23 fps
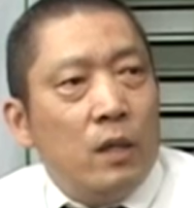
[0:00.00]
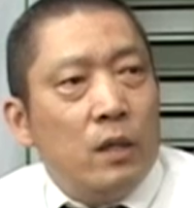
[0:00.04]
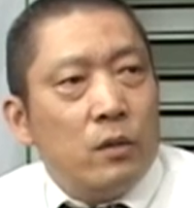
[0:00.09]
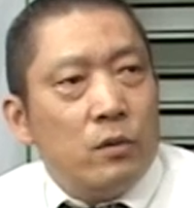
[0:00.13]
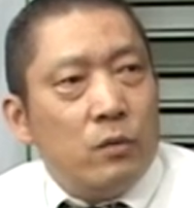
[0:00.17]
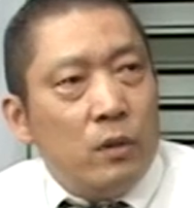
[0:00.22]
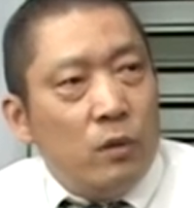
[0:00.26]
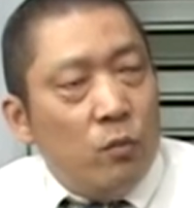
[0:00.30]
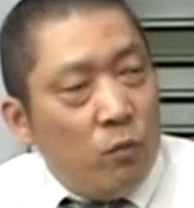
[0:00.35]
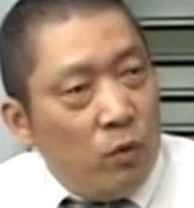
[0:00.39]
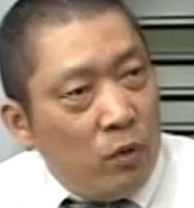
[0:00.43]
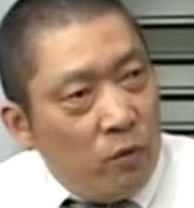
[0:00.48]

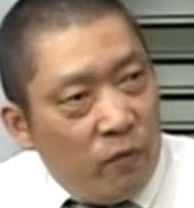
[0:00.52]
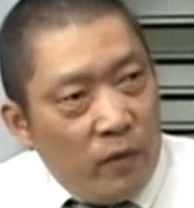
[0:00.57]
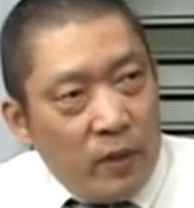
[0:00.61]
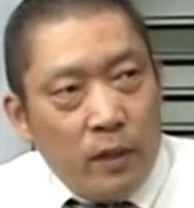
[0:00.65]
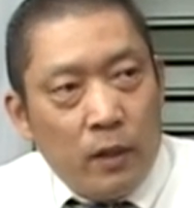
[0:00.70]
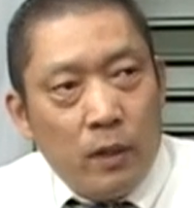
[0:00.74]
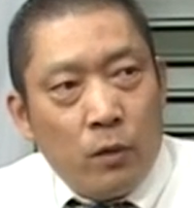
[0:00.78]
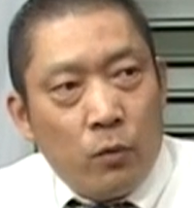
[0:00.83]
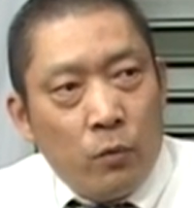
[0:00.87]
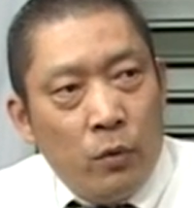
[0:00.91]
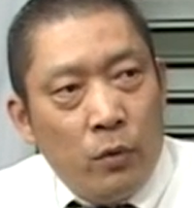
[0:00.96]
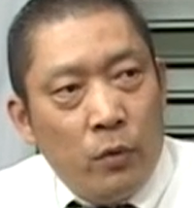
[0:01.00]
所以我发
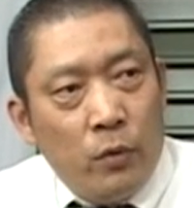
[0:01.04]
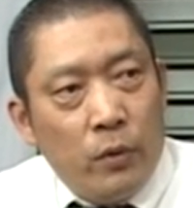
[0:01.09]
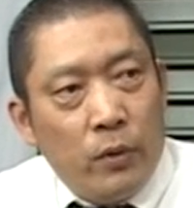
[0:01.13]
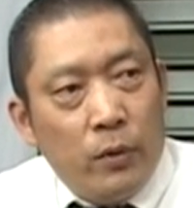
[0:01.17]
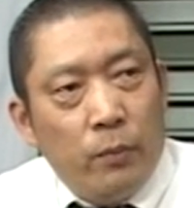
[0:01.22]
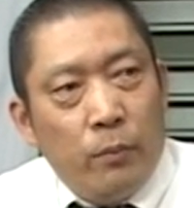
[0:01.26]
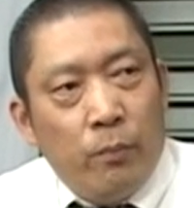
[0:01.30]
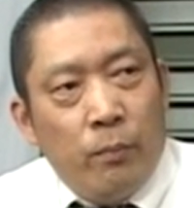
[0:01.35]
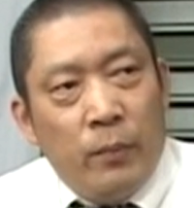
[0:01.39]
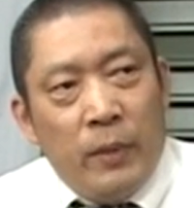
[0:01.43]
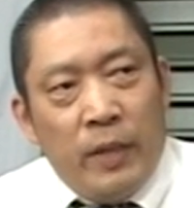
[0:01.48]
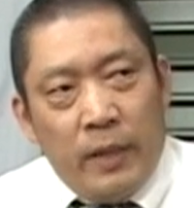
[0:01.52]
现一个规律，
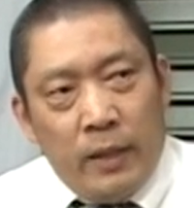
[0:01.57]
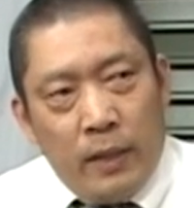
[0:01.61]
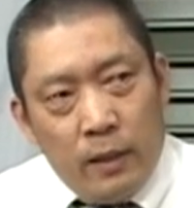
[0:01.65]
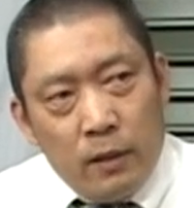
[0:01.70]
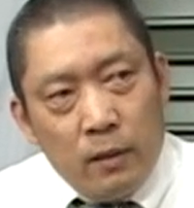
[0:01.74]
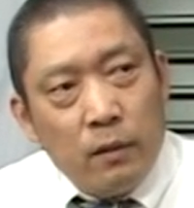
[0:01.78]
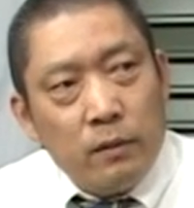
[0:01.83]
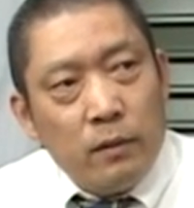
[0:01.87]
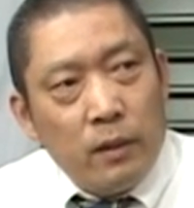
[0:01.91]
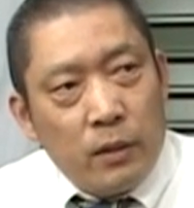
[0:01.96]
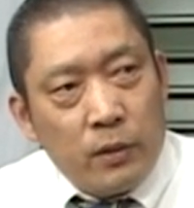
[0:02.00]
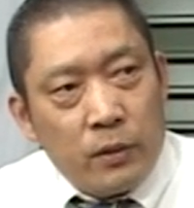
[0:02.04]
每年
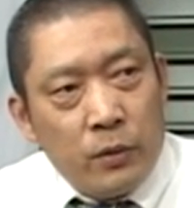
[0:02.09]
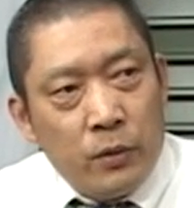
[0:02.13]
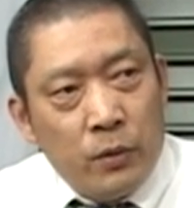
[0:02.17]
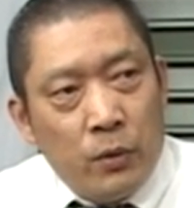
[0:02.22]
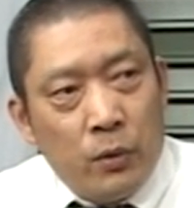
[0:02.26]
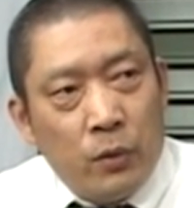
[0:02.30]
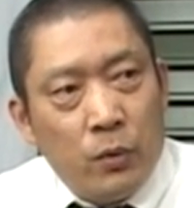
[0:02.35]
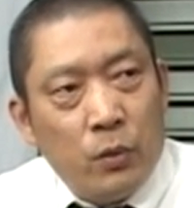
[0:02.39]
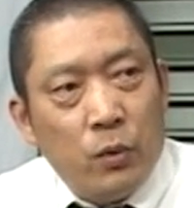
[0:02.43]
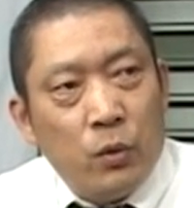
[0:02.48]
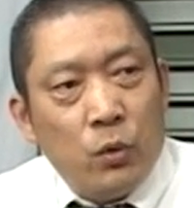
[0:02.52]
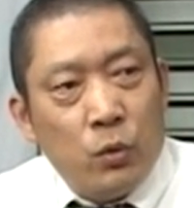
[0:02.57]
到这个时
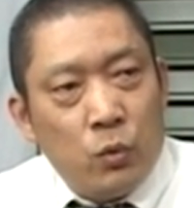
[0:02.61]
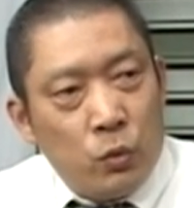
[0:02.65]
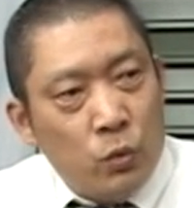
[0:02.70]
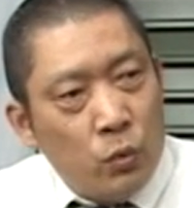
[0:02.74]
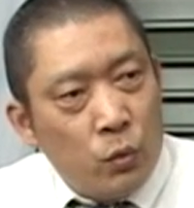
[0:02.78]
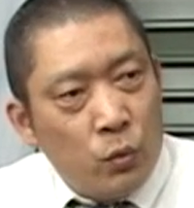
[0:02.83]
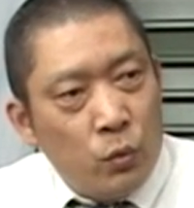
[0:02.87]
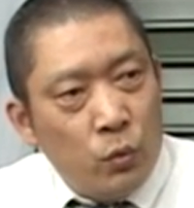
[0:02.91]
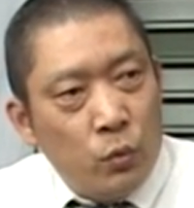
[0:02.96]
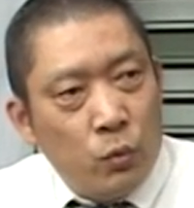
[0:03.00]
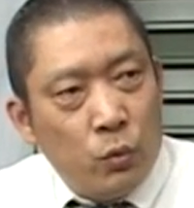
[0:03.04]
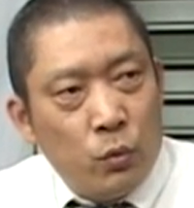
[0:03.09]
候，
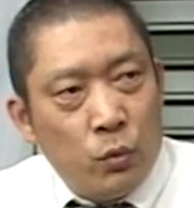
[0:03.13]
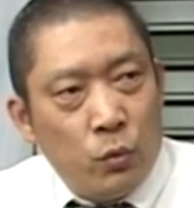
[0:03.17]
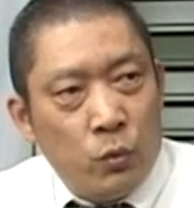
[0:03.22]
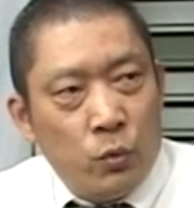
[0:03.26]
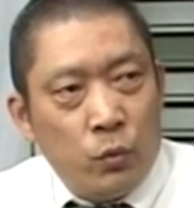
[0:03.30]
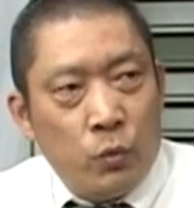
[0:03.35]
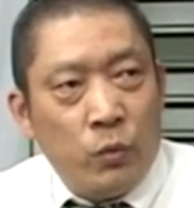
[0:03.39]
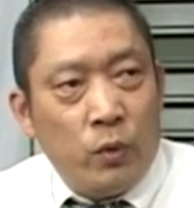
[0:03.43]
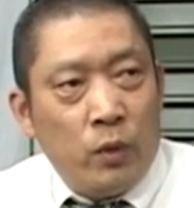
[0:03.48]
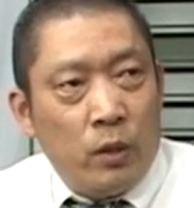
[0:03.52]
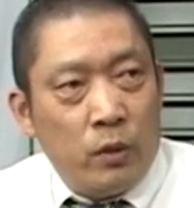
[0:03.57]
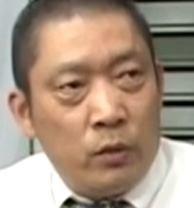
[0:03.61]
中共
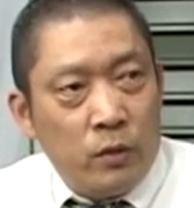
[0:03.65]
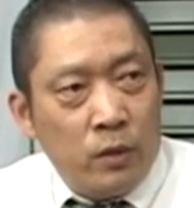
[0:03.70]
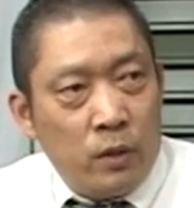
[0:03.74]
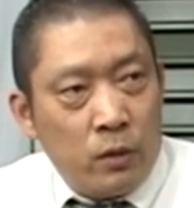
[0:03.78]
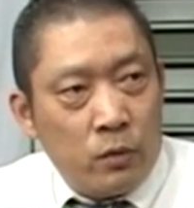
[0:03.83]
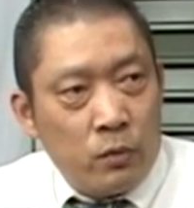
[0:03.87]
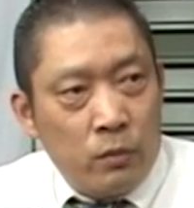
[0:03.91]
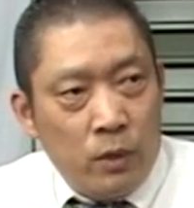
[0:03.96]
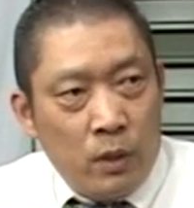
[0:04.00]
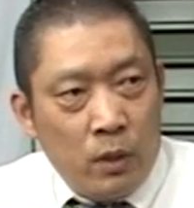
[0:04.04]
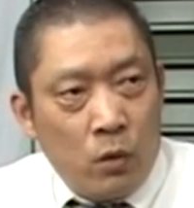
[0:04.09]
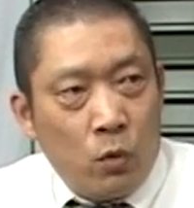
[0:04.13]
永远要制造
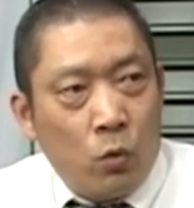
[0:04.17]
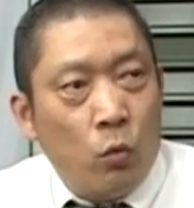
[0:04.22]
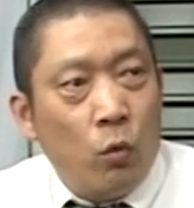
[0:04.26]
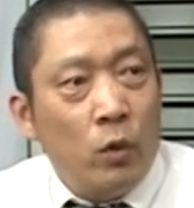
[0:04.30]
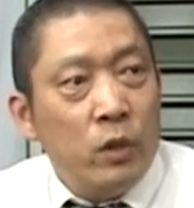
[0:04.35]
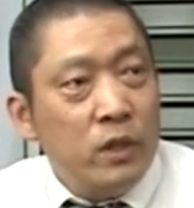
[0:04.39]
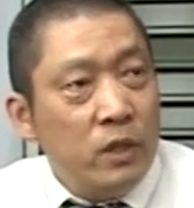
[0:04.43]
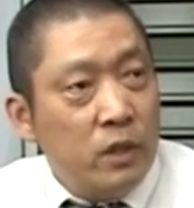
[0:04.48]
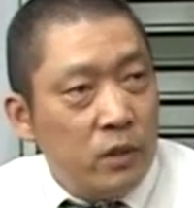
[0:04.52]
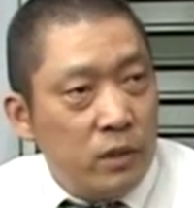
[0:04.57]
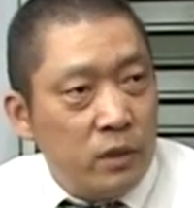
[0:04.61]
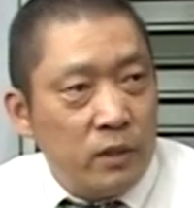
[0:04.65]
出一个国
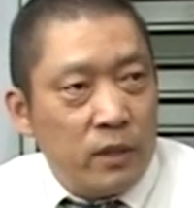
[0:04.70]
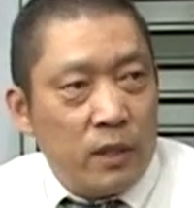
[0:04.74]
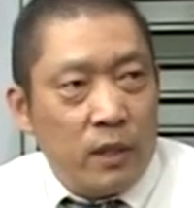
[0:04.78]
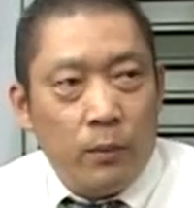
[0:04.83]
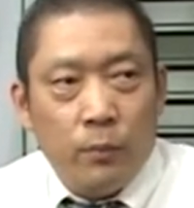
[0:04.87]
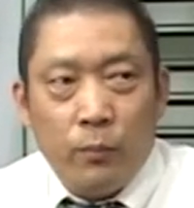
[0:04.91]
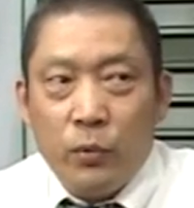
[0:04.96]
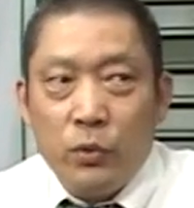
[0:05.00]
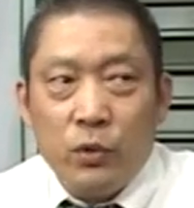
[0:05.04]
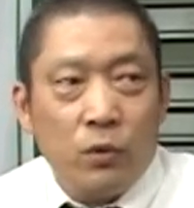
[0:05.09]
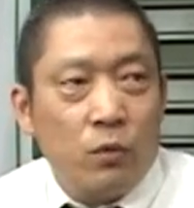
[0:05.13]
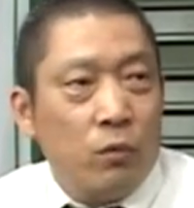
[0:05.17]
际事件，
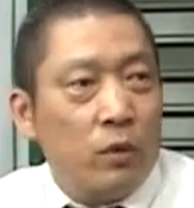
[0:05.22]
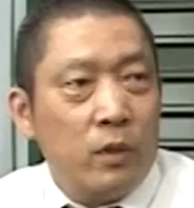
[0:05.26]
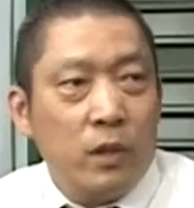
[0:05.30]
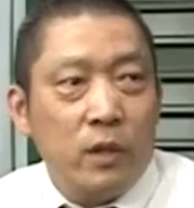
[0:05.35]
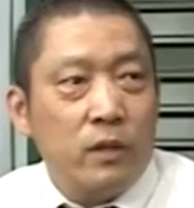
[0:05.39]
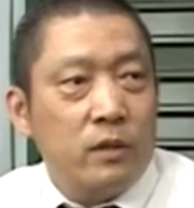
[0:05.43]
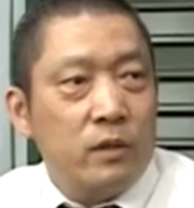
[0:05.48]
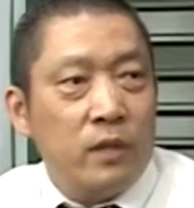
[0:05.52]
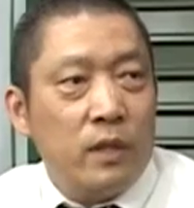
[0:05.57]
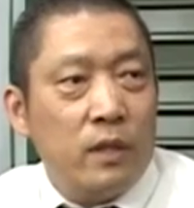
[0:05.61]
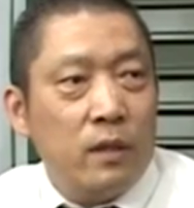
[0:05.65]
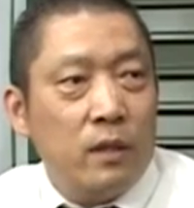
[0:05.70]
不是国内
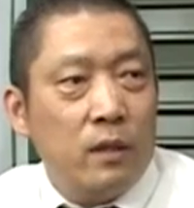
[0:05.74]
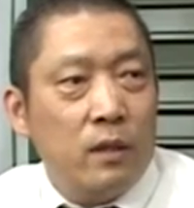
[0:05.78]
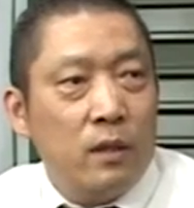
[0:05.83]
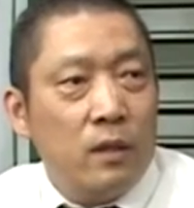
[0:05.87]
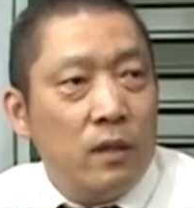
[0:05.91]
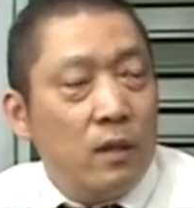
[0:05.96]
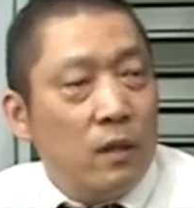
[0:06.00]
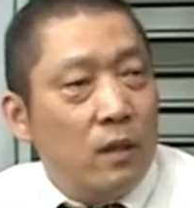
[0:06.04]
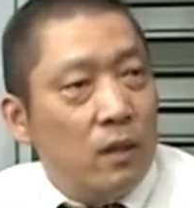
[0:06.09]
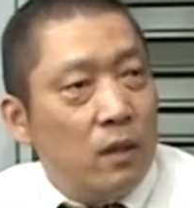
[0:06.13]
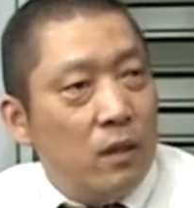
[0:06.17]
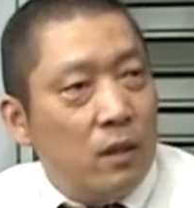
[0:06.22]
事
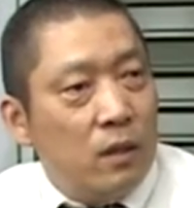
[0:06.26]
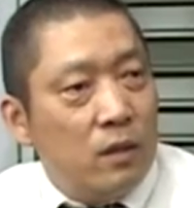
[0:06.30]
件。你